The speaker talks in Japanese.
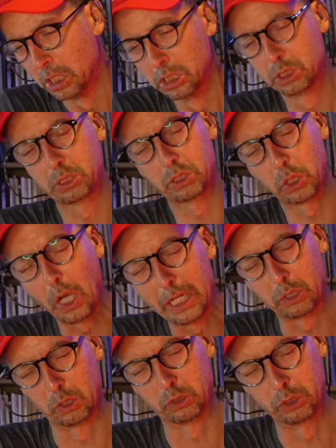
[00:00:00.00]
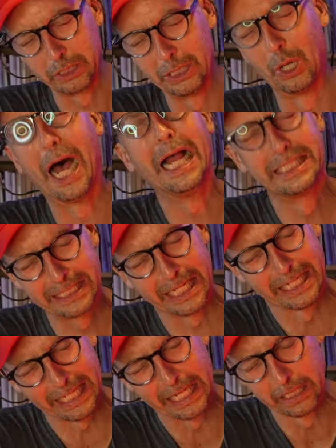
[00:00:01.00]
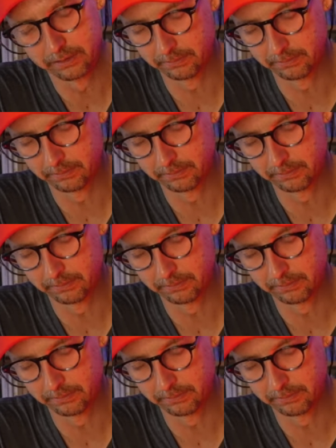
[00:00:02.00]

すごいこの国を愛してて